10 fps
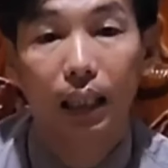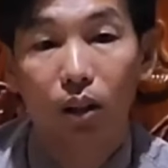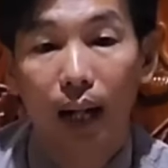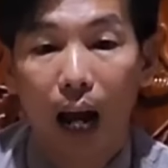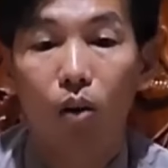đi
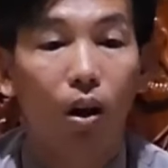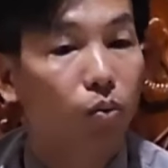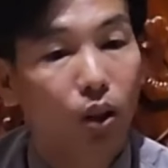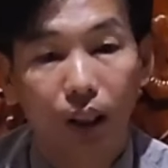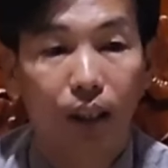cho gạo
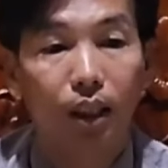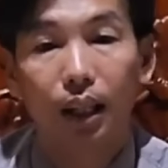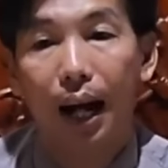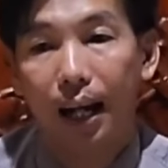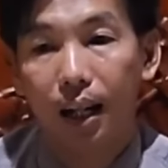không có diễn
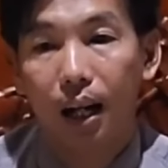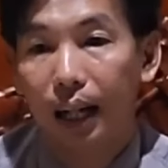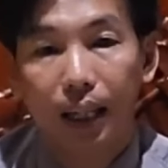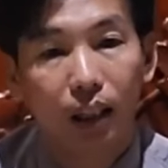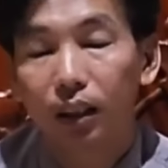gì cả ở
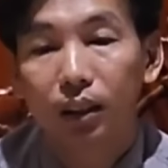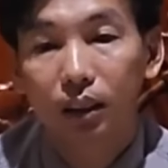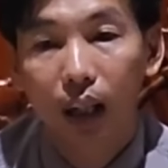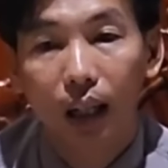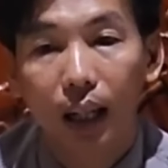đây
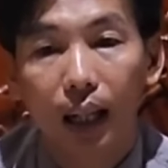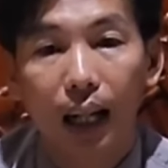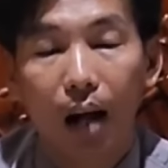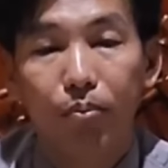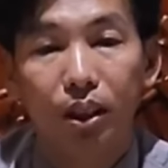ở đây
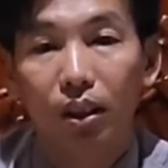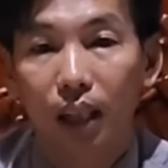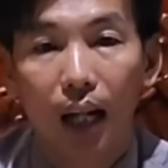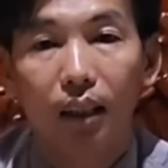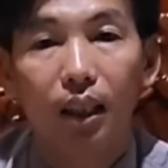là làm
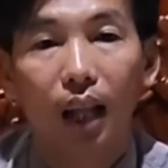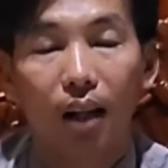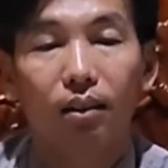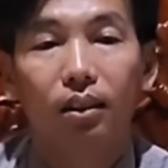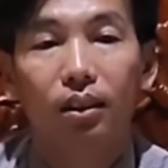người thật việc
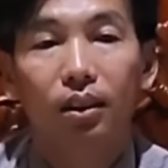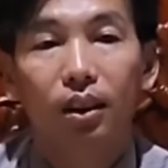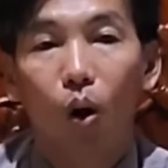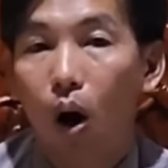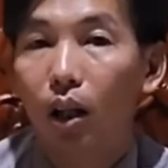thật
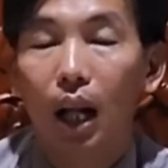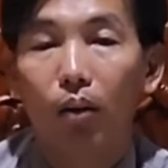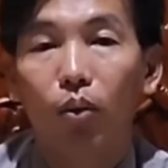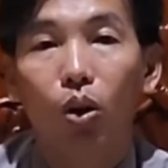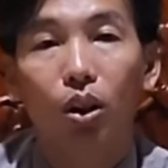có thì
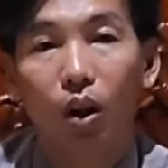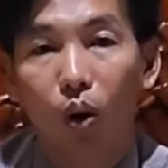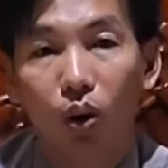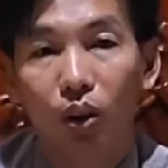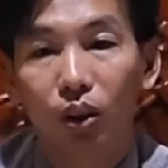làm không có thì
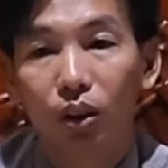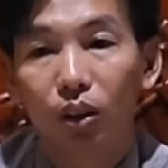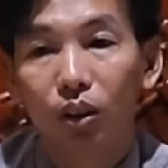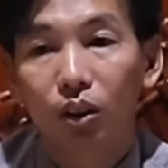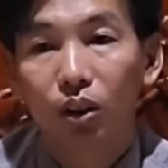thôi
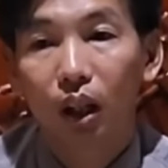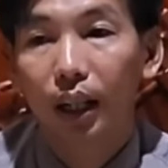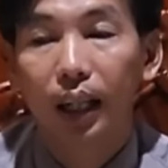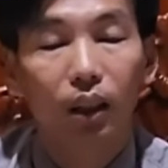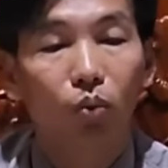
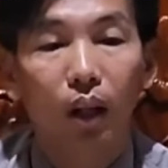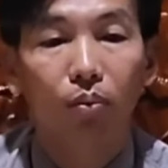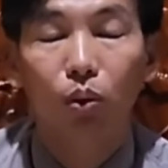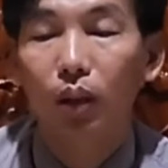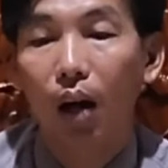ở đây chúng
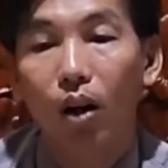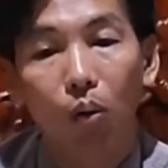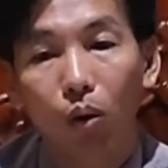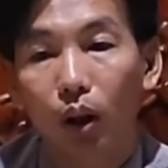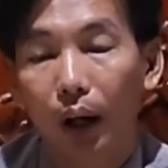em chúng cháu
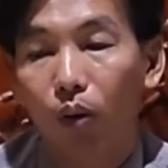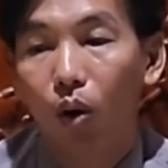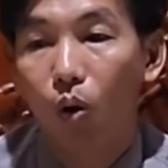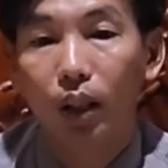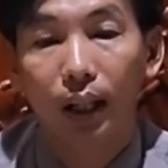không có nghèo
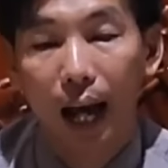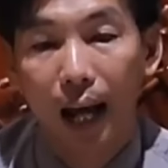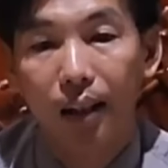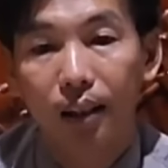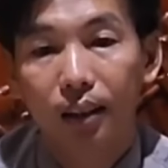khổ gì
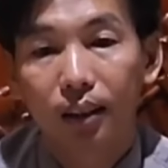cả